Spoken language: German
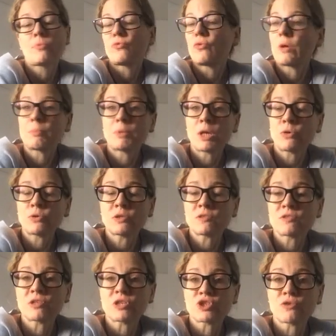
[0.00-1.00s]
so kann man auch
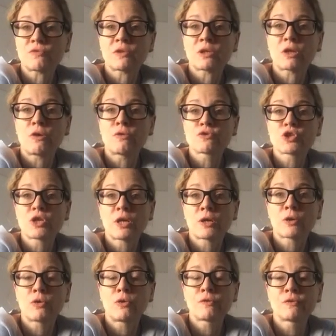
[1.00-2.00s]
gesellschaftlich
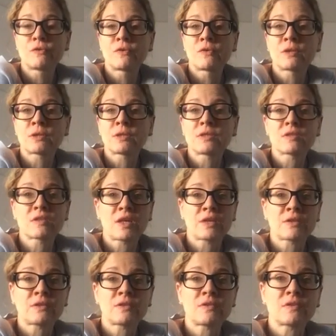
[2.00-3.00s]
aufsteigen, offensichtlich,
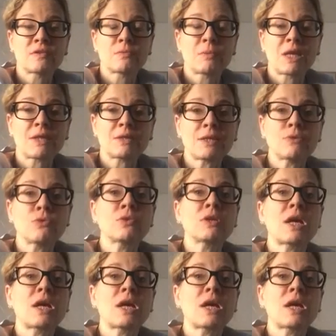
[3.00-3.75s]
zeigt dieses Märchen.